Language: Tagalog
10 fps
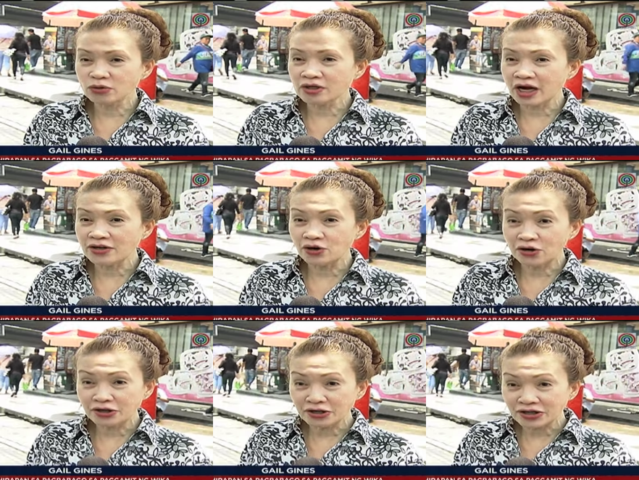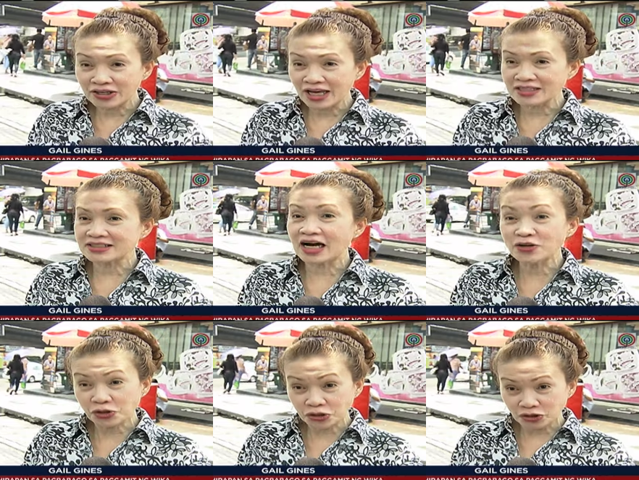yung ganern is
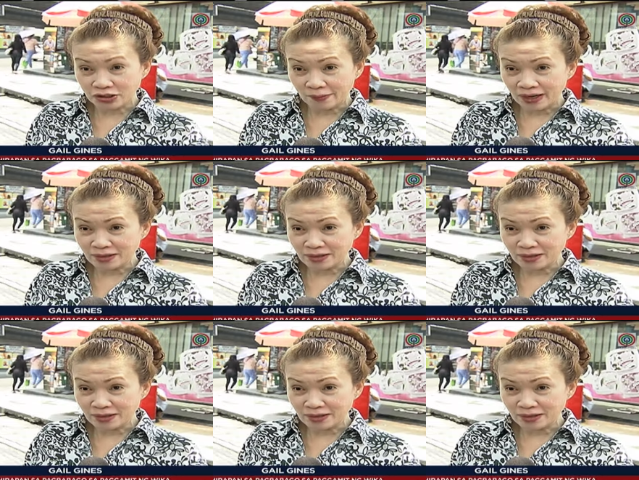ganon yun,